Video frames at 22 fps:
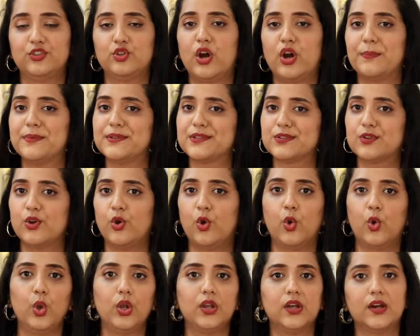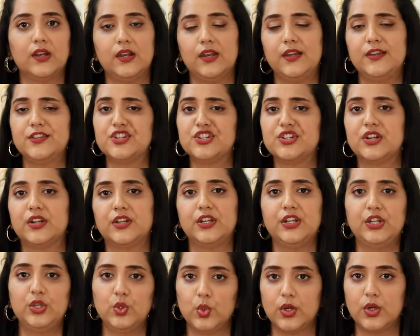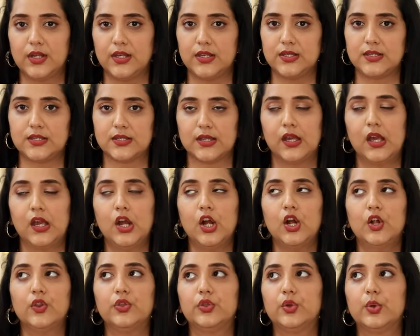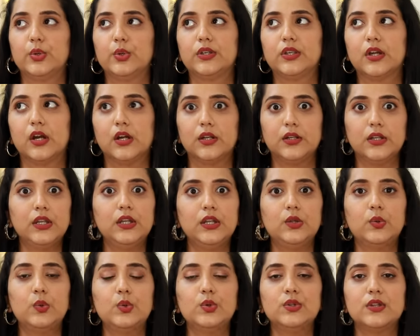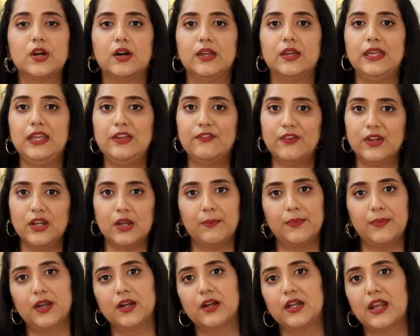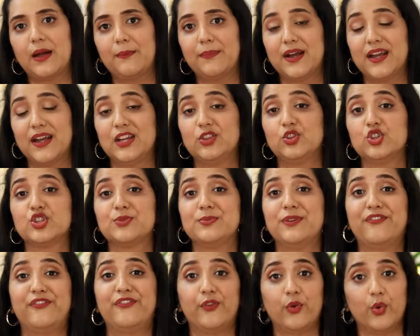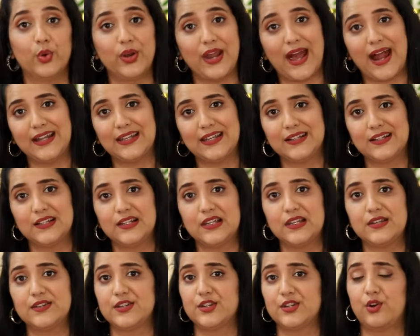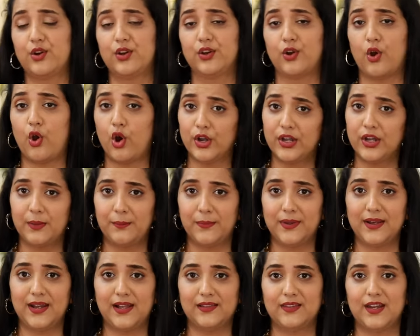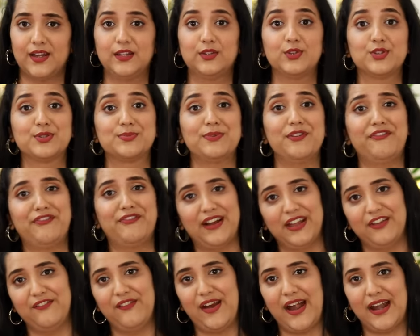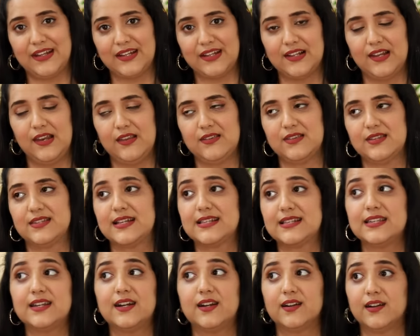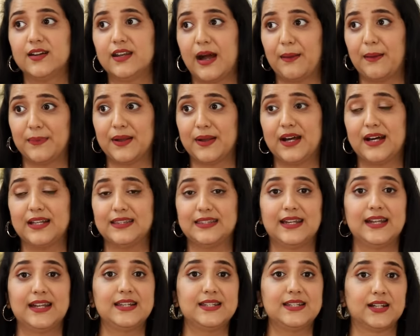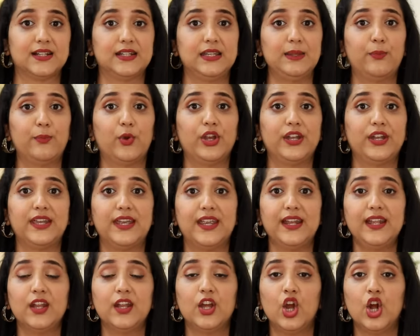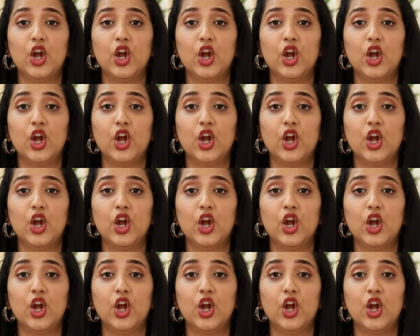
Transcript: तो आप आप इसको होल कर लीजिए थर्टी टू कर लीजिए तो थर्टी टू ईवन नंबर अगर आपका है तो उसमें फोर ऐड कर लीजिए और ऑड नंबर आता है तो उसमें फाइव ऐड कर लीजिए जैसे अगर आपका आता है थर्टी पॉइंट एट